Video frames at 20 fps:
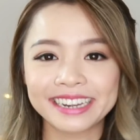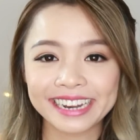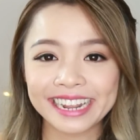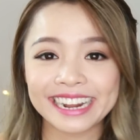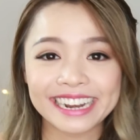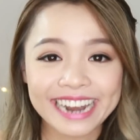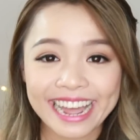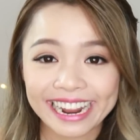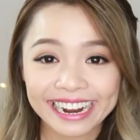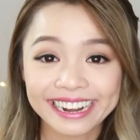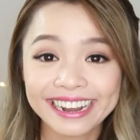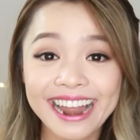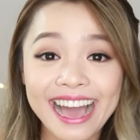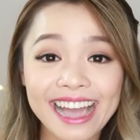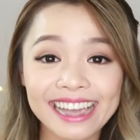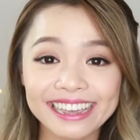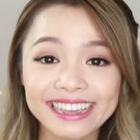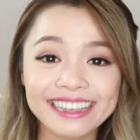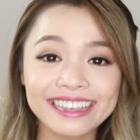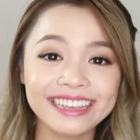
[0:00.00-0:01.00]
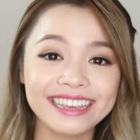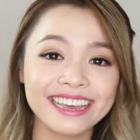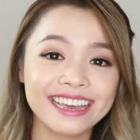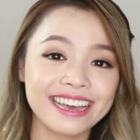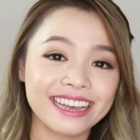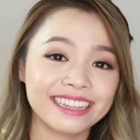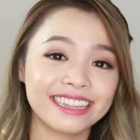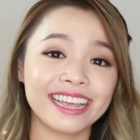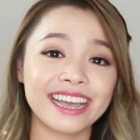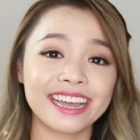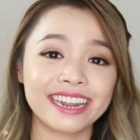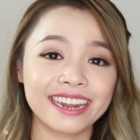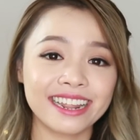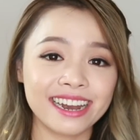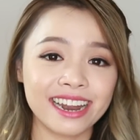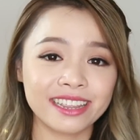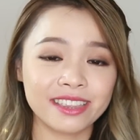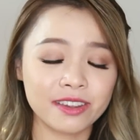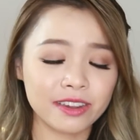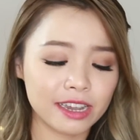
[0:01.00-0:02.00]
để đánh lại ấy thế nên
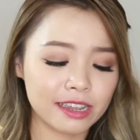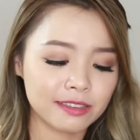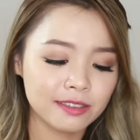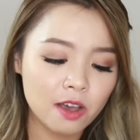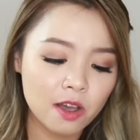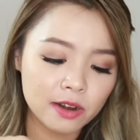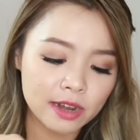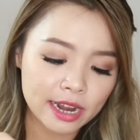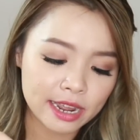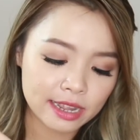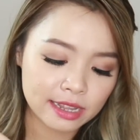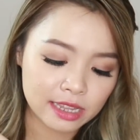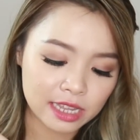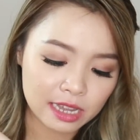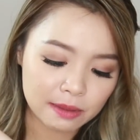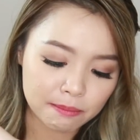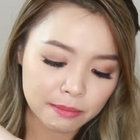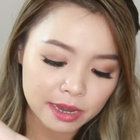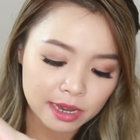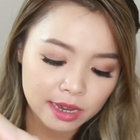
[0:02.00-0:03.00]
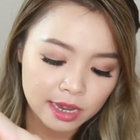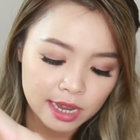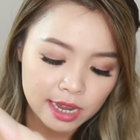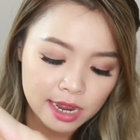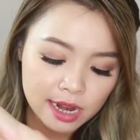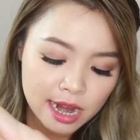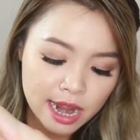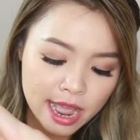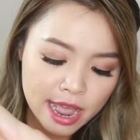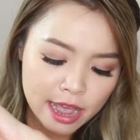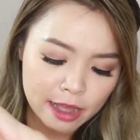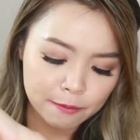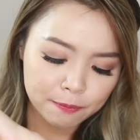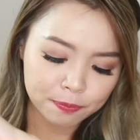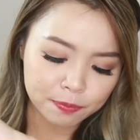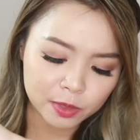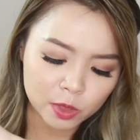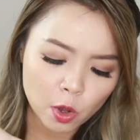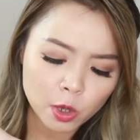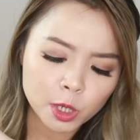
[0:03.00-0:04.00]
là những cái son này thì mình nghĩ là
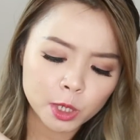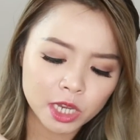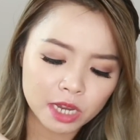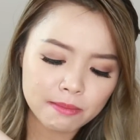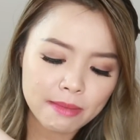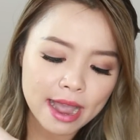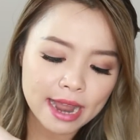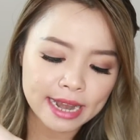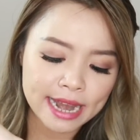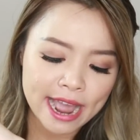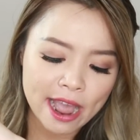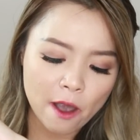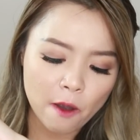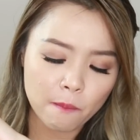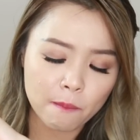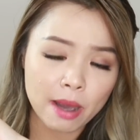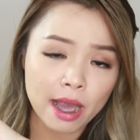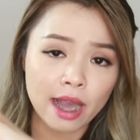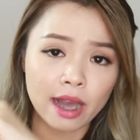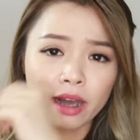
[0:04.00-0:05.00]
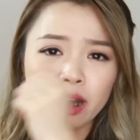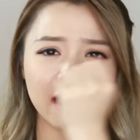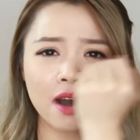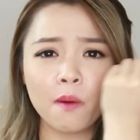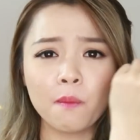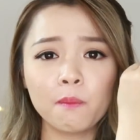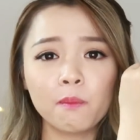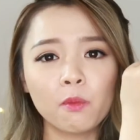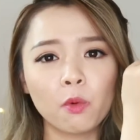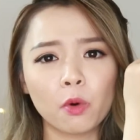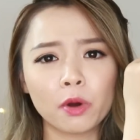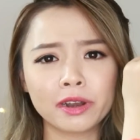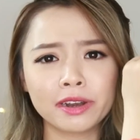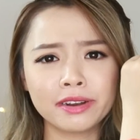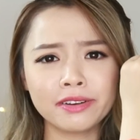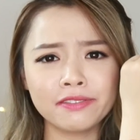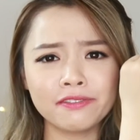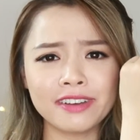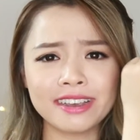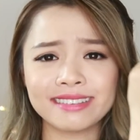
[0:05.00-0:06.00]
tốt cho những bạn nào mà không
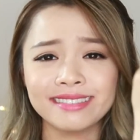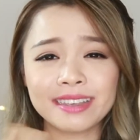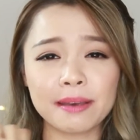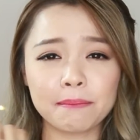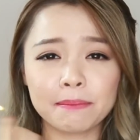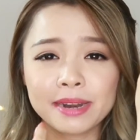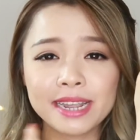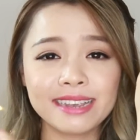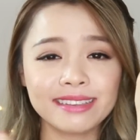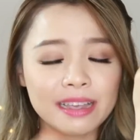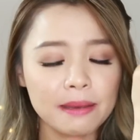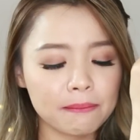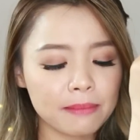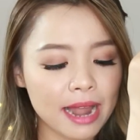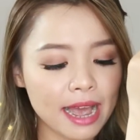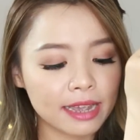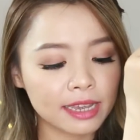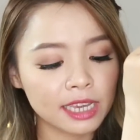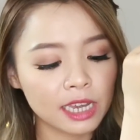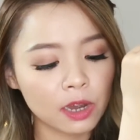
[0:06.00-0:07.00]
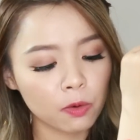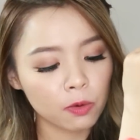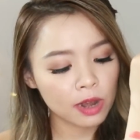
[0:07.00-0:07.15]
muốn phải dặm đi dặm lại nhiều